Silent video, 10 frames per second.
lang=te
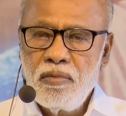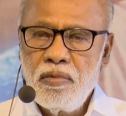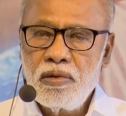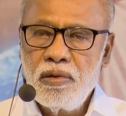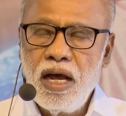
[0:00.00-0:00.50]

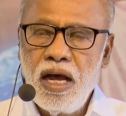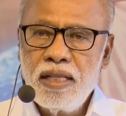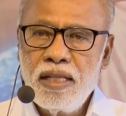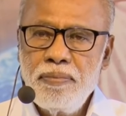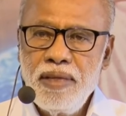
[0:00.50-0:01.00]
వారు
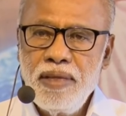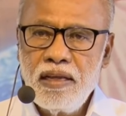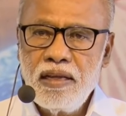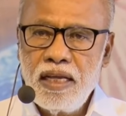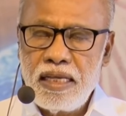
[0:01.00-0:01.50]

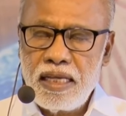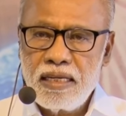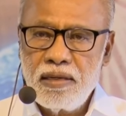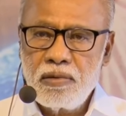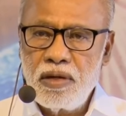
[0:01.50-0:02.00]
ఆత్మీయంగా
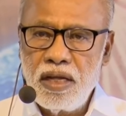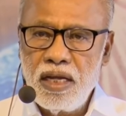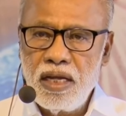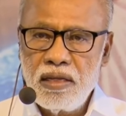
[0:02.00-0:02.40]
ఎదగకుండా